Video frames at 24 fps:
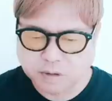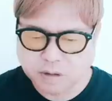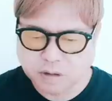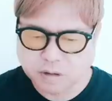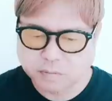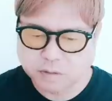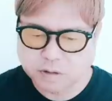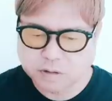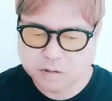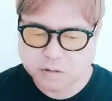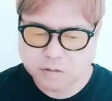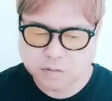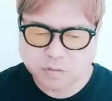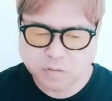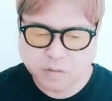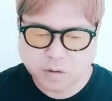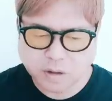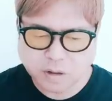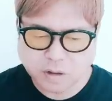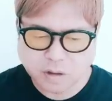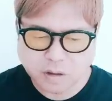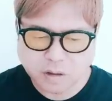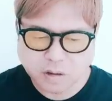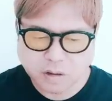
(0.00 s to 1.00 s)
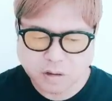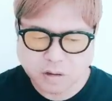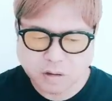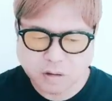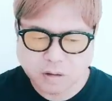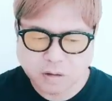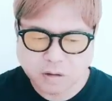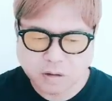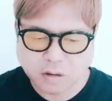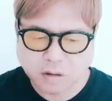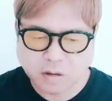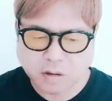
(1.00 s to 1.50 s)
宮部慎は
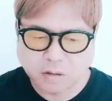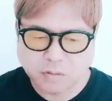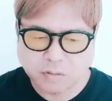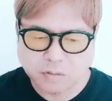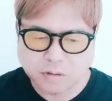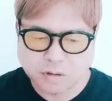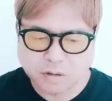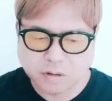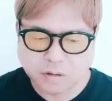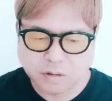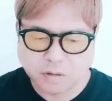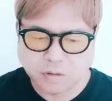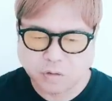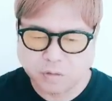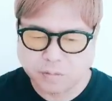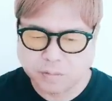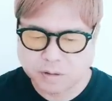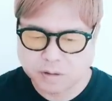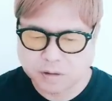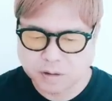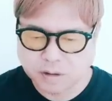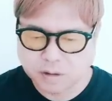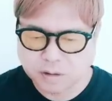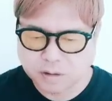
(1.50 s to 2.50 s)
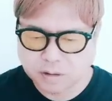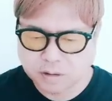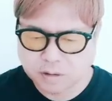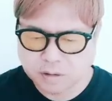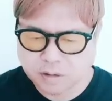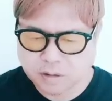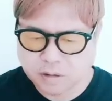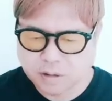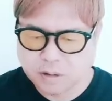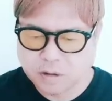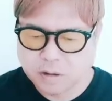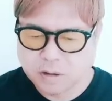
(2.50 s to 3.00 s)
竹内涼真さん。
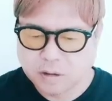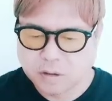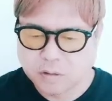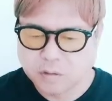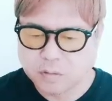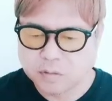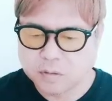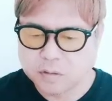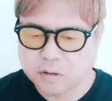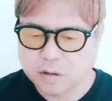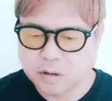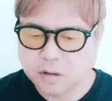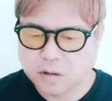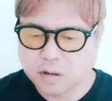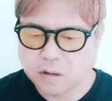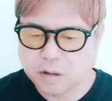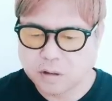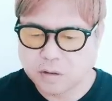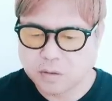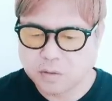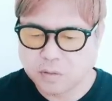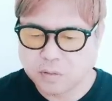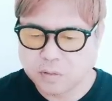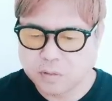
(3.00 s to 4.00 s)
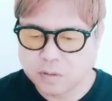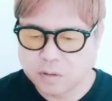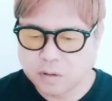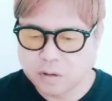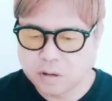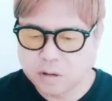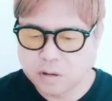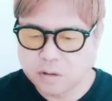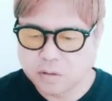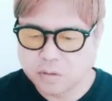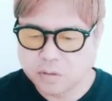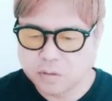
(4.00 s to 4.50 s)
日本最大の
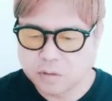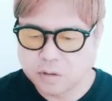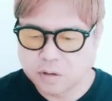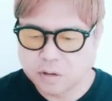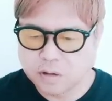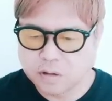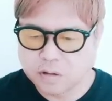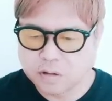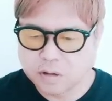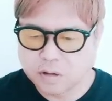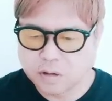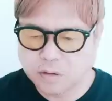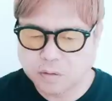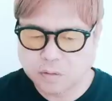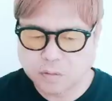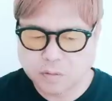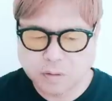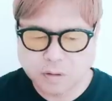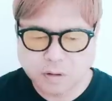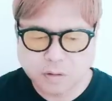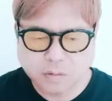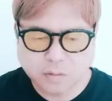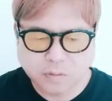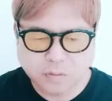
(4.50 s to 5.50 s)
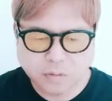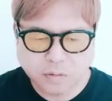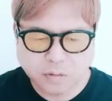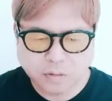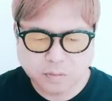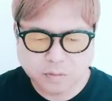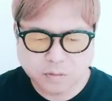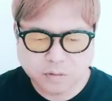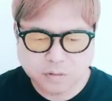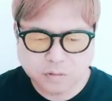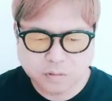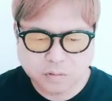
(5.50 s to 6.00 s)
外食系産業の跡
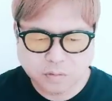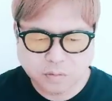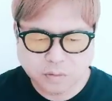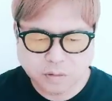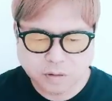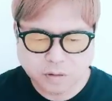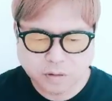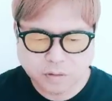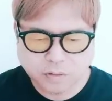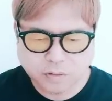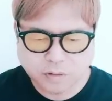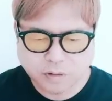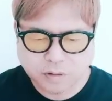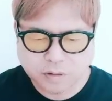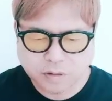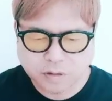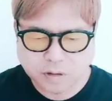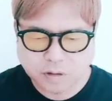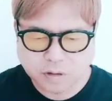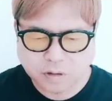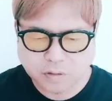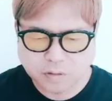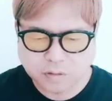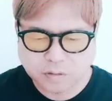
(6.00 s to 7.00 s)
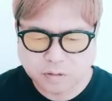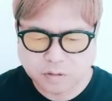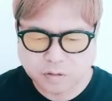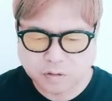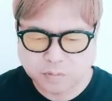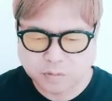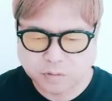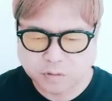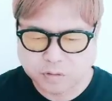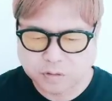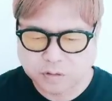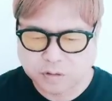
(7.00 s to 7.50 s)
取り息子が引き取った事件により
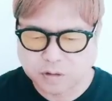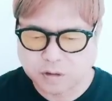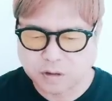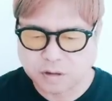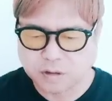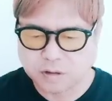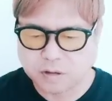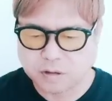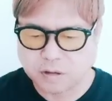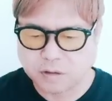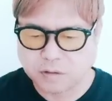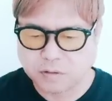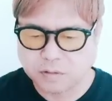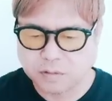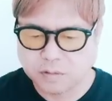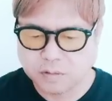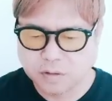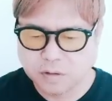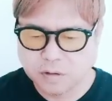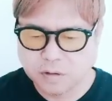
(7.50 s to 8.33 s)
絶望の淵に立たされる。